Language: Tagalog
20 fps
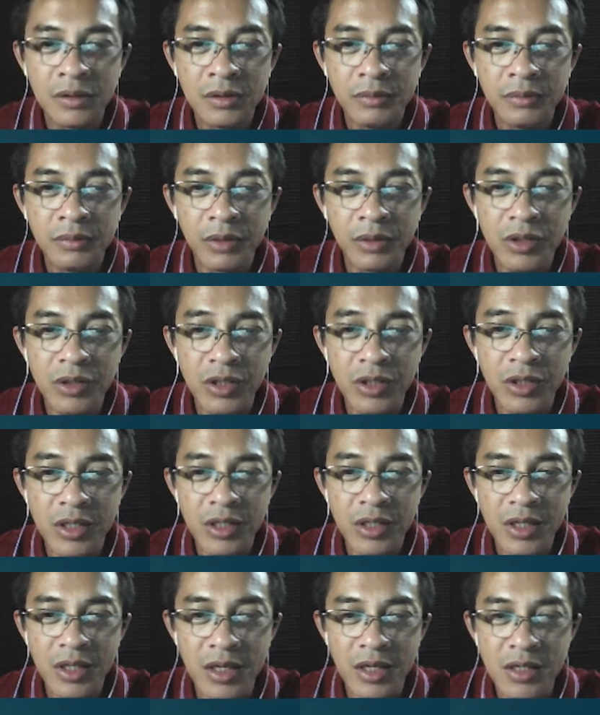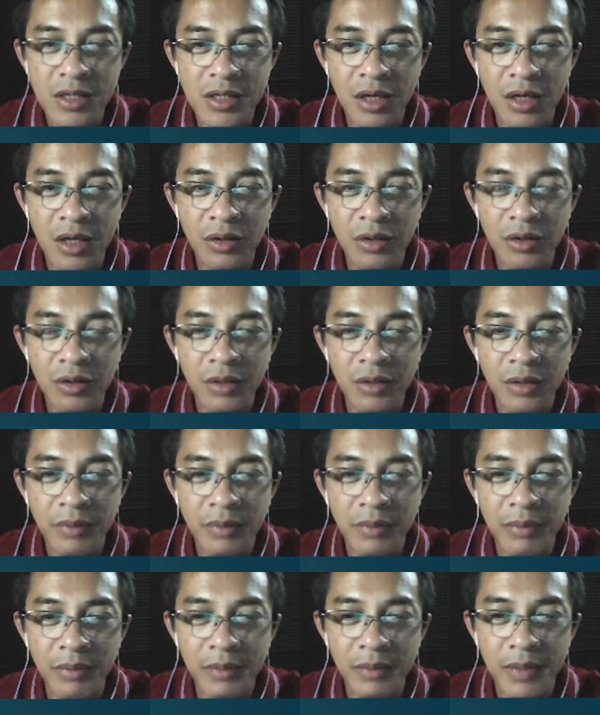Because it is against the law and
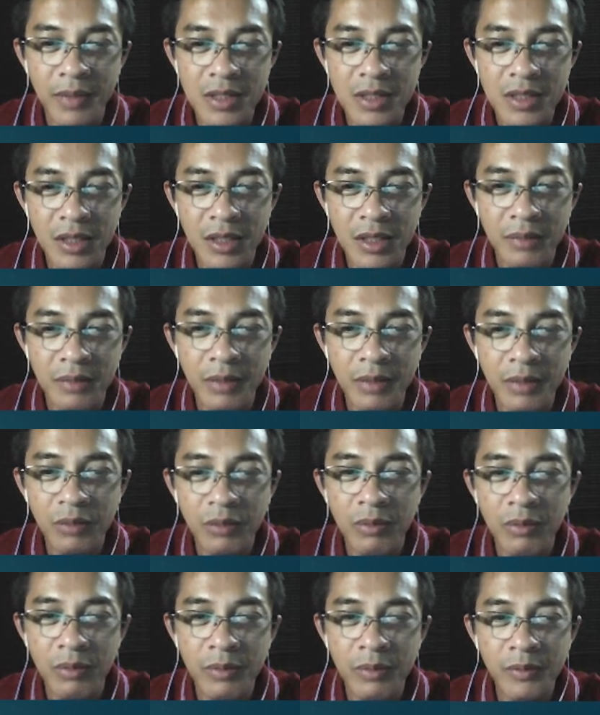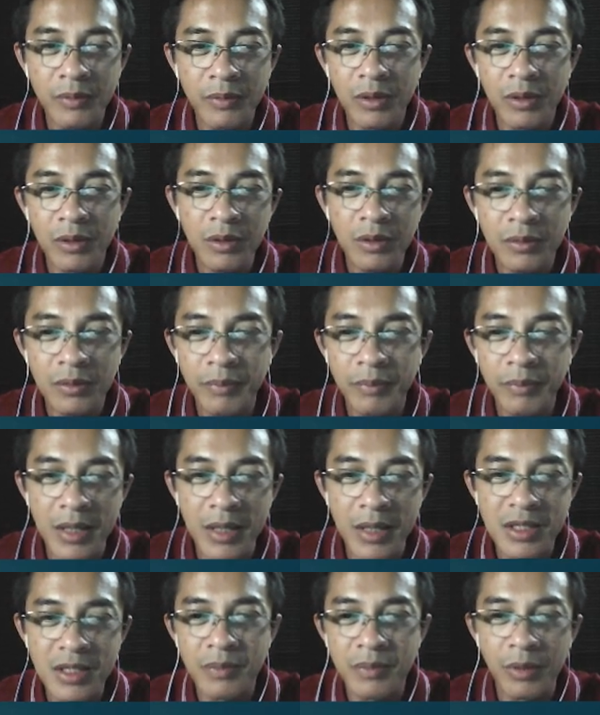public policy. But waiver for
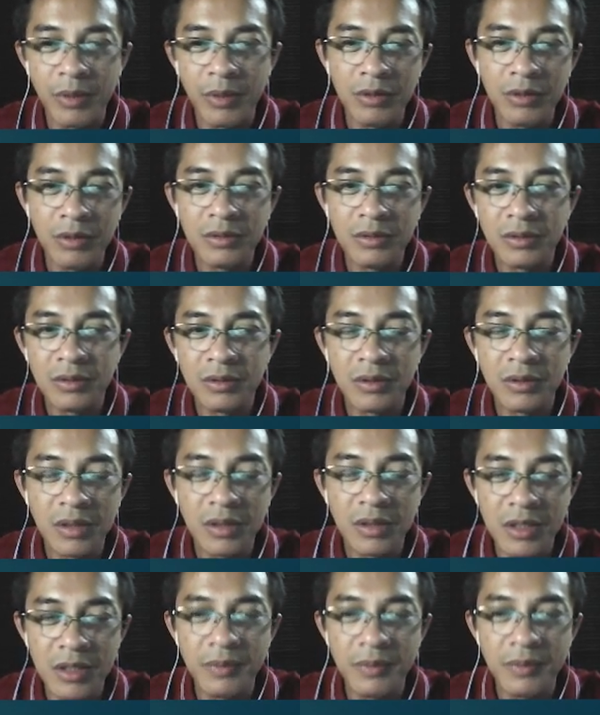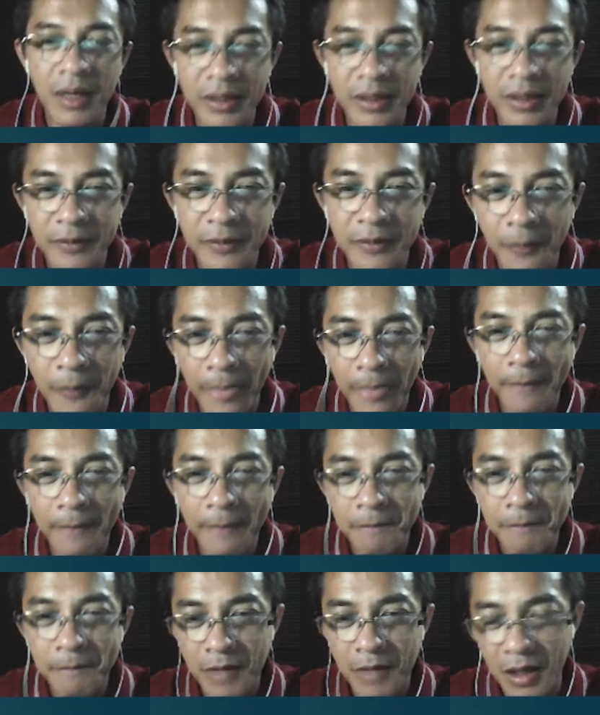past fraud is valid.
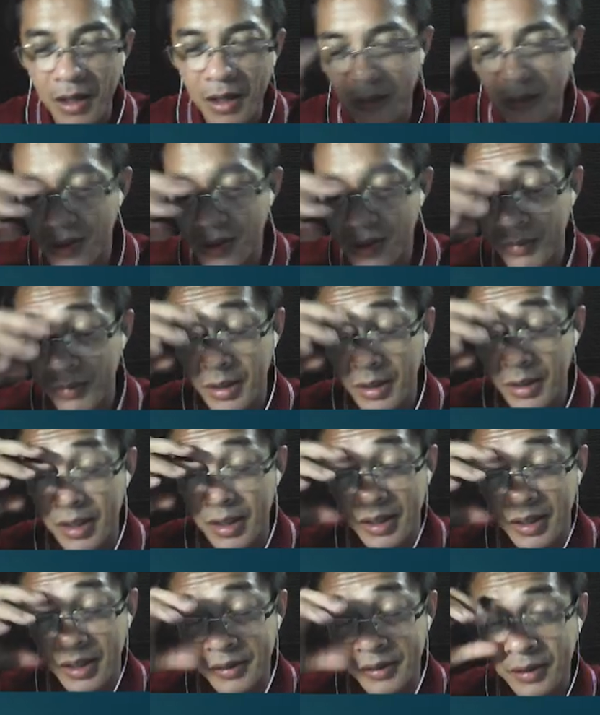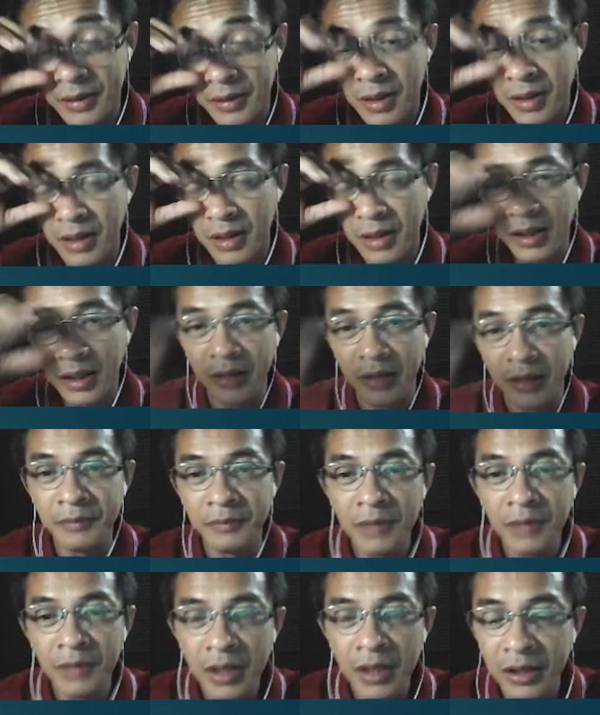Ano ibig sabihin yan? Okay?
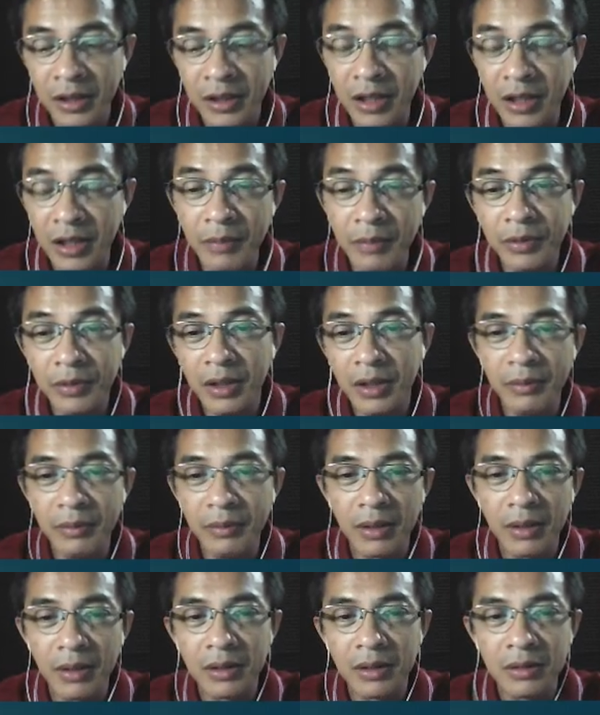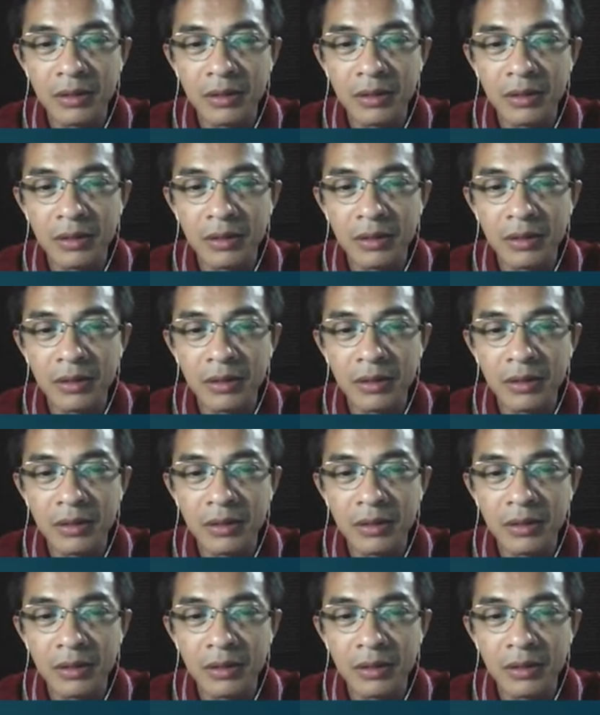Hindi tayo pwede mag